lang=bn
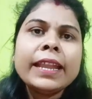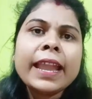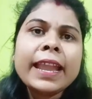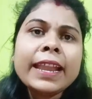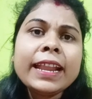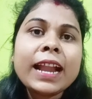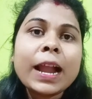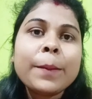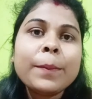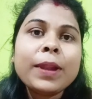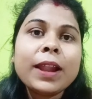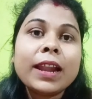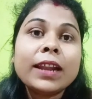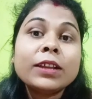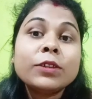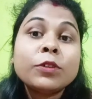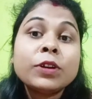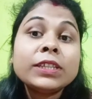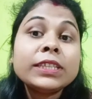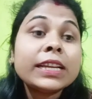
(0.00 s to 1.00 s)
এই গামলার
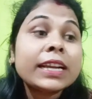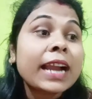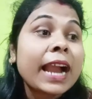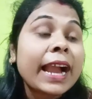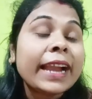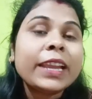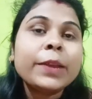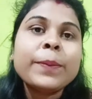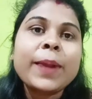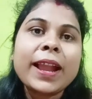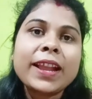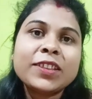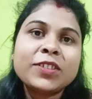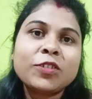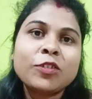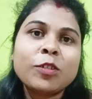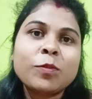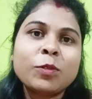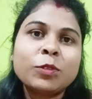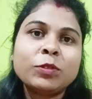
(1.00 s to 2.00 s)
ওই যে কাকিমা
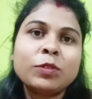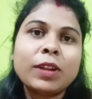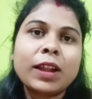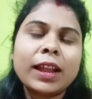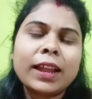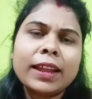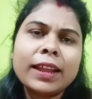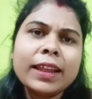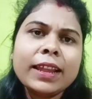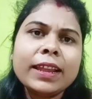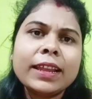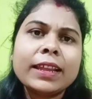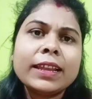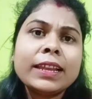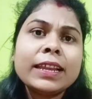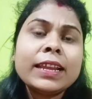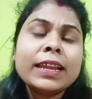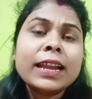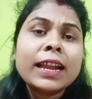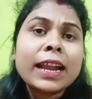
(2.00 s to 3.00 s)
এসছিল বন্ধুরা হ্যাঁ
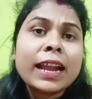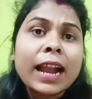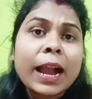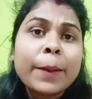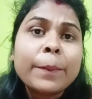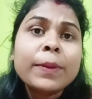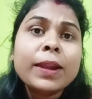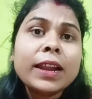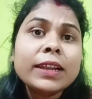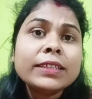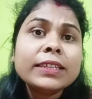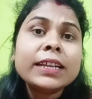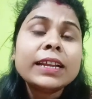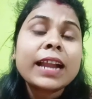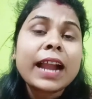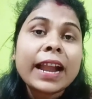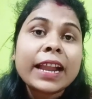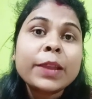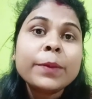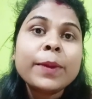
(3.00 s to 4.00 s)
গামলার যে
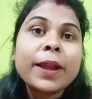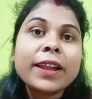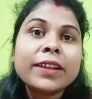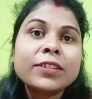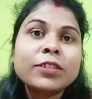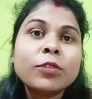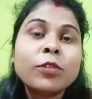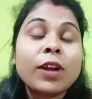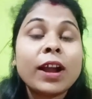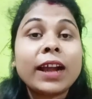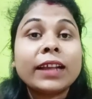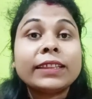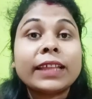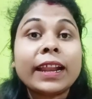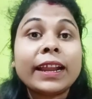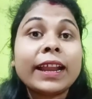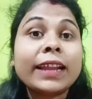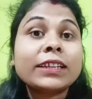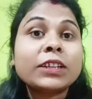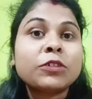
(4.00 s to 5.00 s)
কাকিমা এসছিল হ্যাঁ
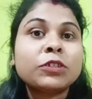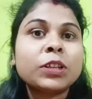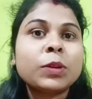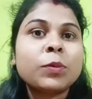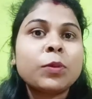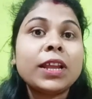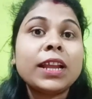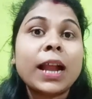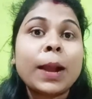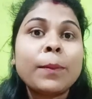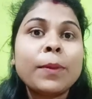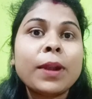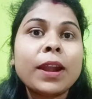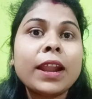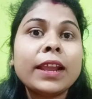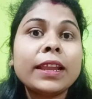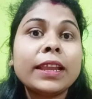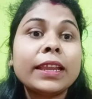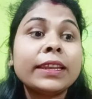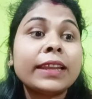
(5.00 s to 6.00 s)
তার আগে একটা কথা বলি গামলা
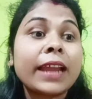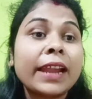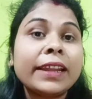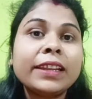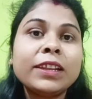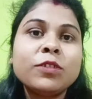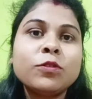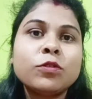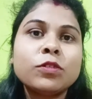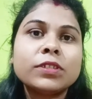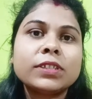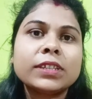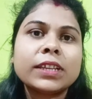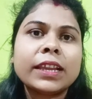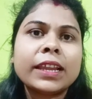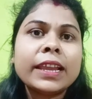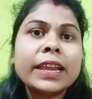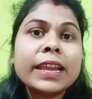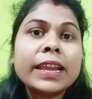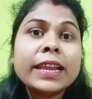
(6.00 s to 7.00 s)
নাকি ডায়েটিং করছে
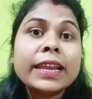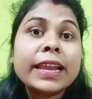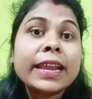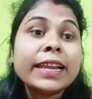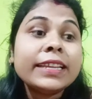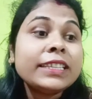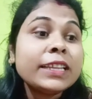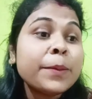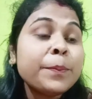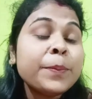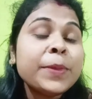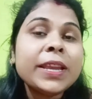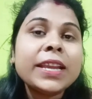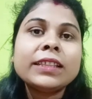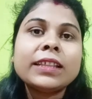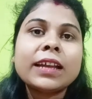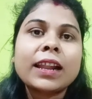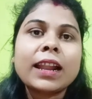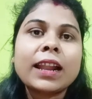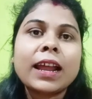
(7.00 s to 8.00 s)
এই যে
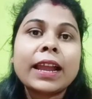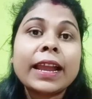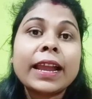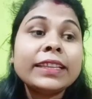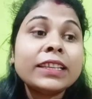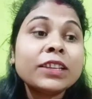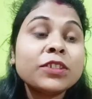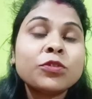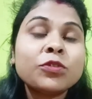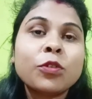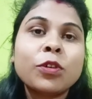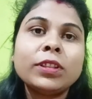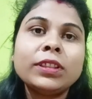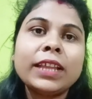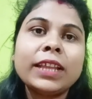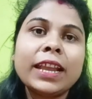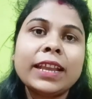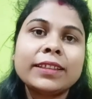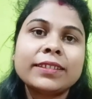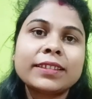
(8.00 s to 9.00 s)
মিহিদানা এই যে
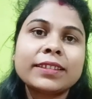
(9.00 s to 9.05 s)
সন্দেশ